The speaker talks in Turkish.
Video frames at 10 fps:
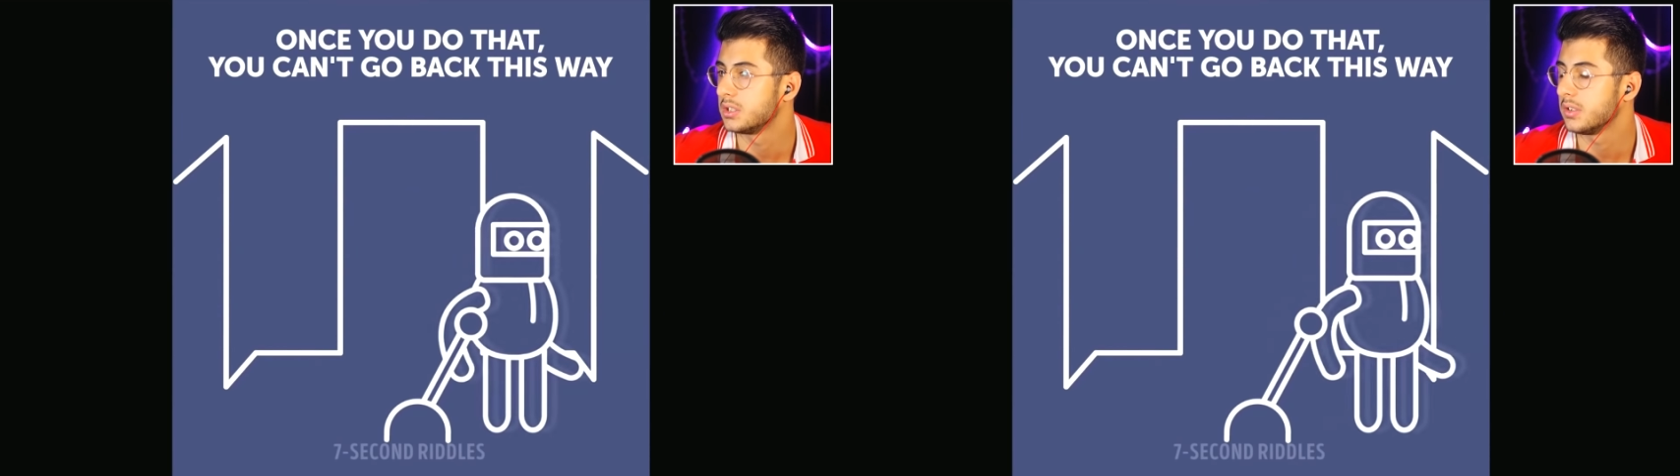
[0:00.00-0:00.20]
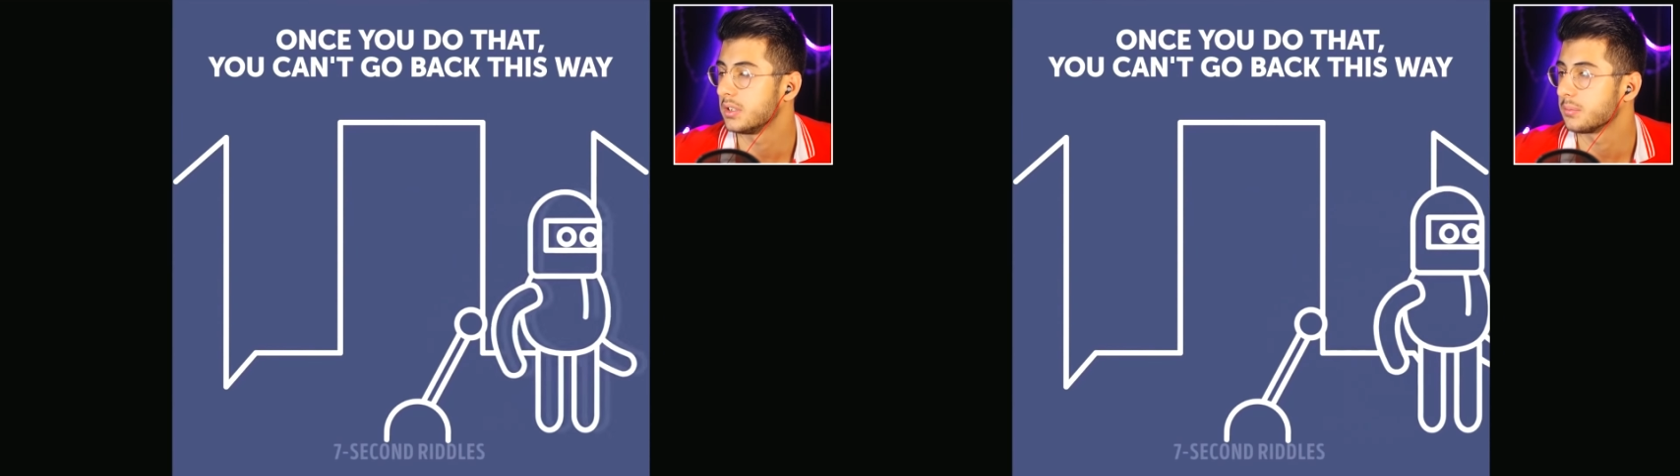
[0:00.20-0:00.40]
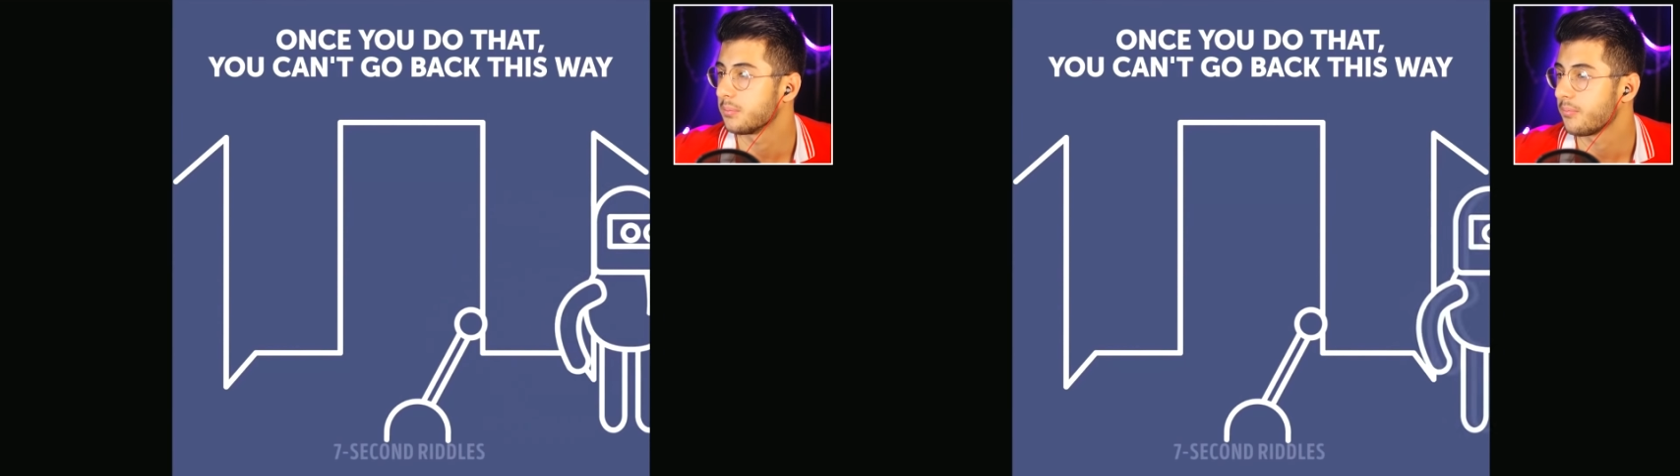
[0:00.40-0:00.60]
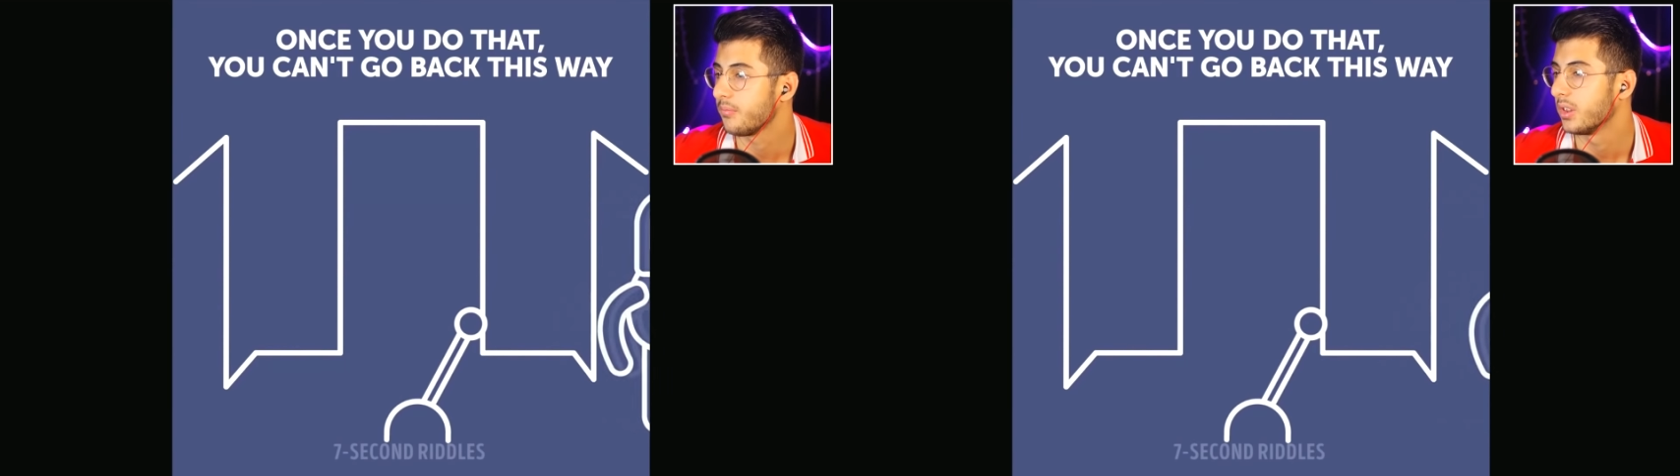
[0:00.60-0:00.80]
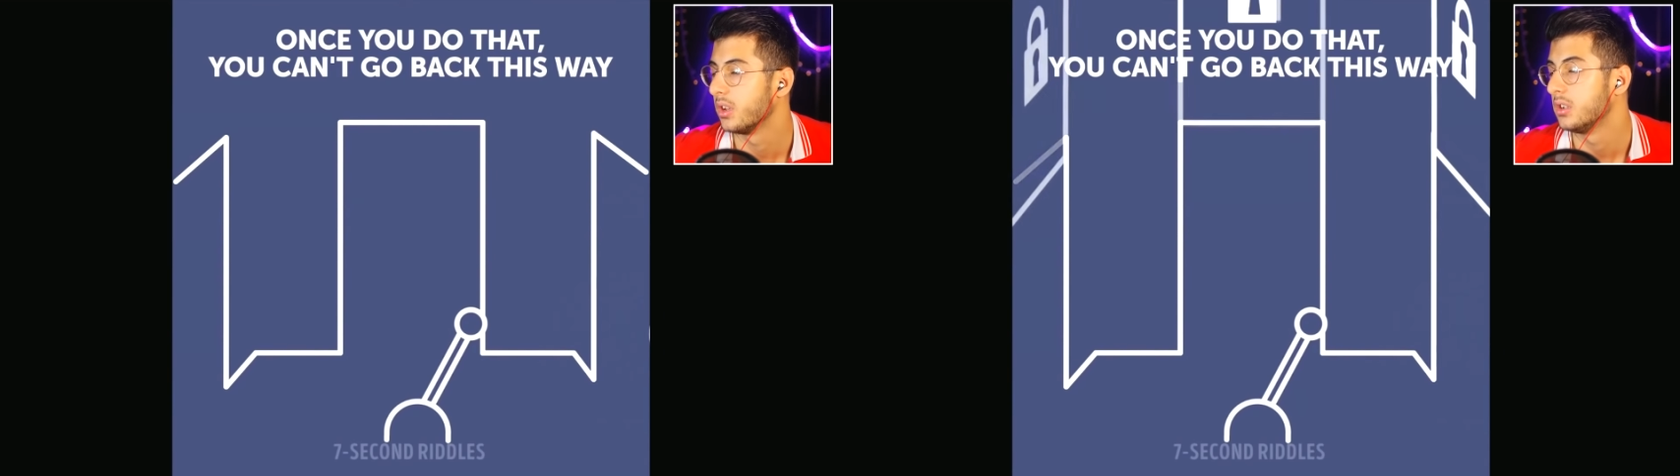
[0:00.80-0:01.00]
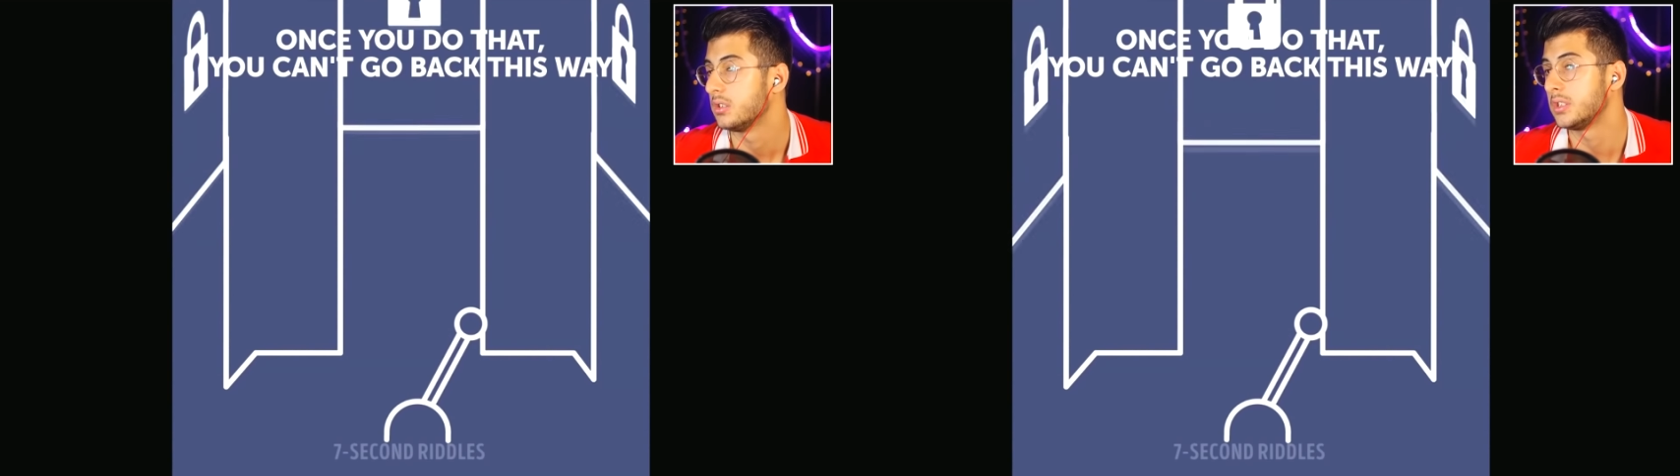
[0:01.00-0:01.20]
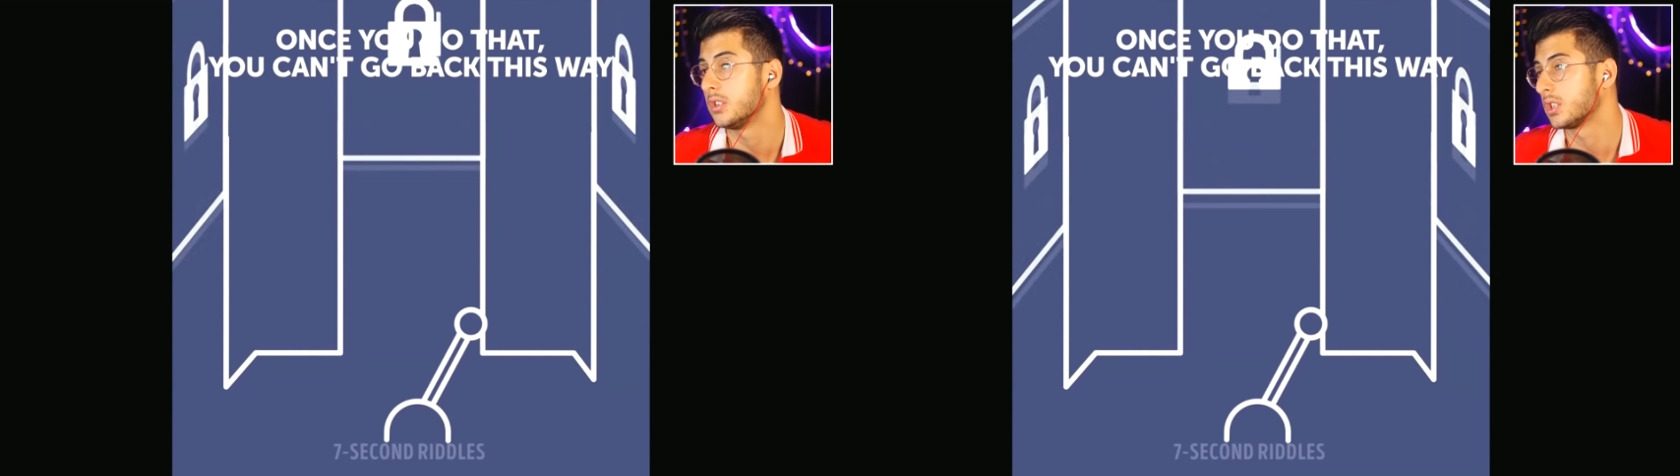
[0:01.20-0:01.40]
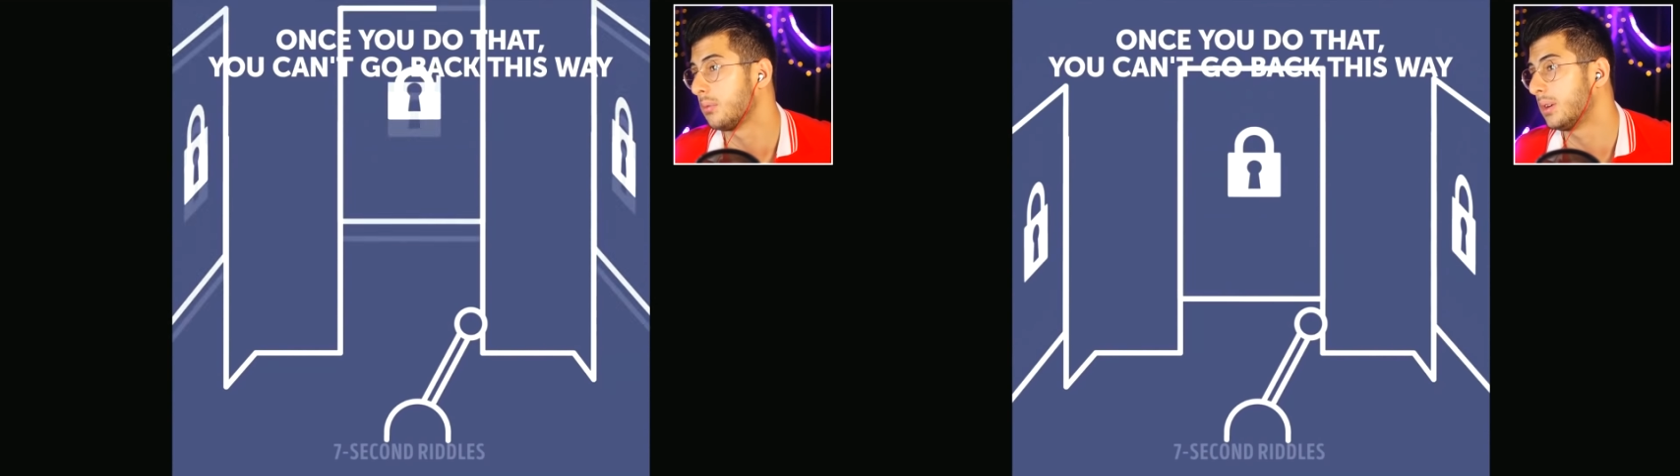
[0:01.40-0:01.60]
to the...
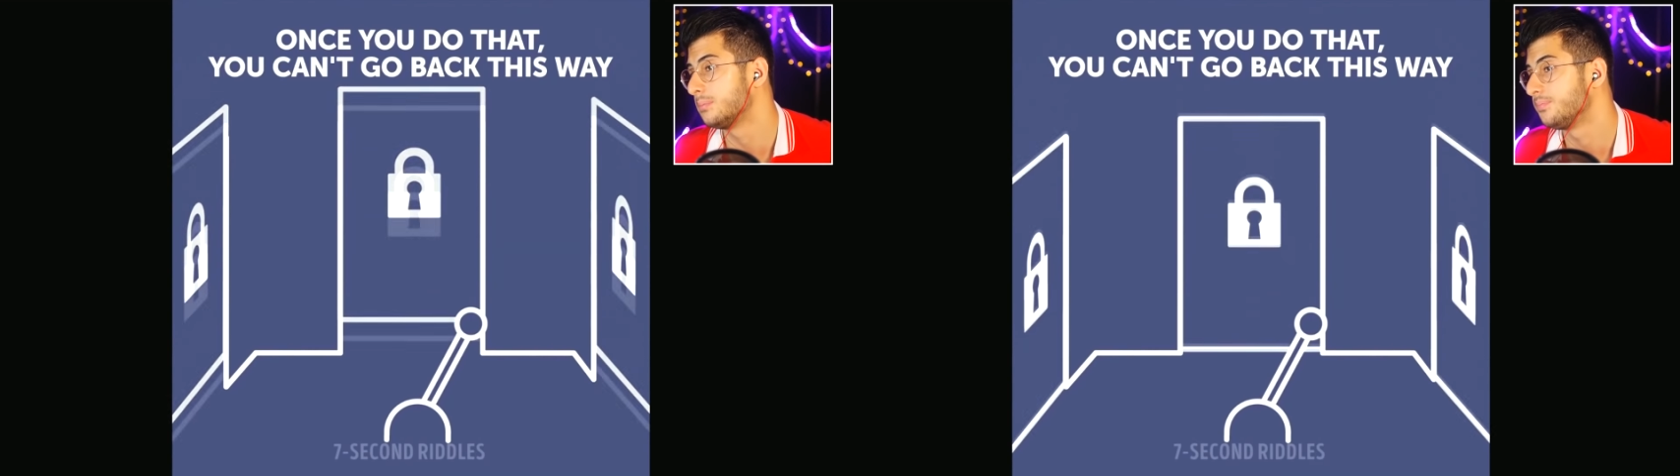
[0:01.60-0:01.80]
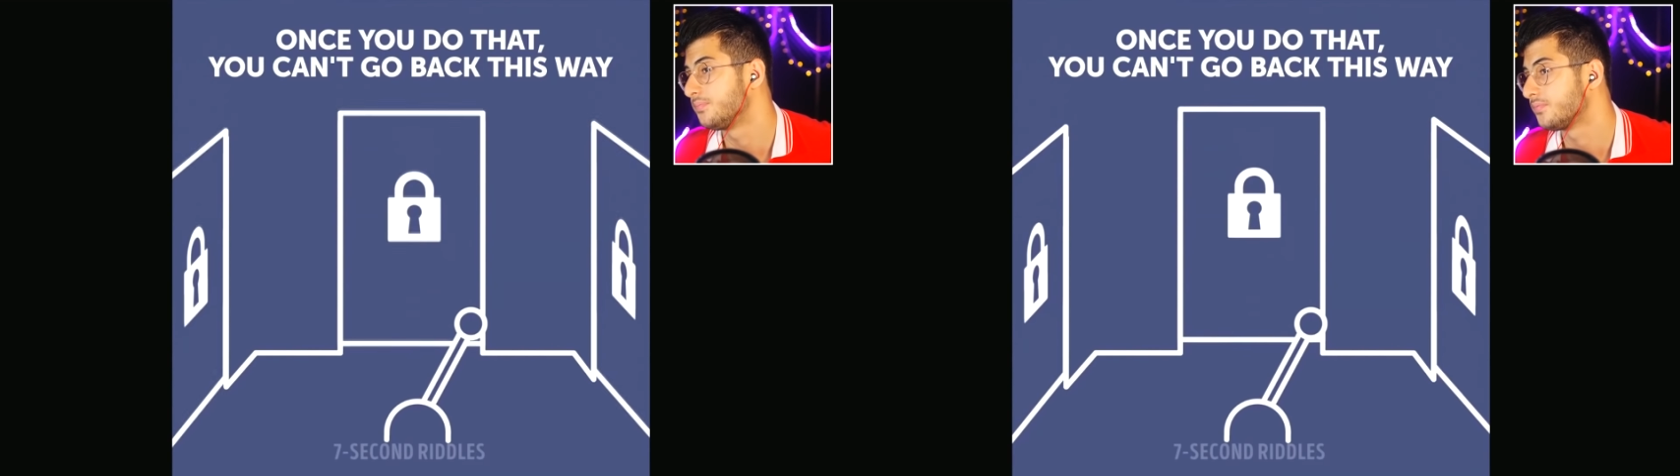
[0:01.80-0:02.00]
Oo tamam.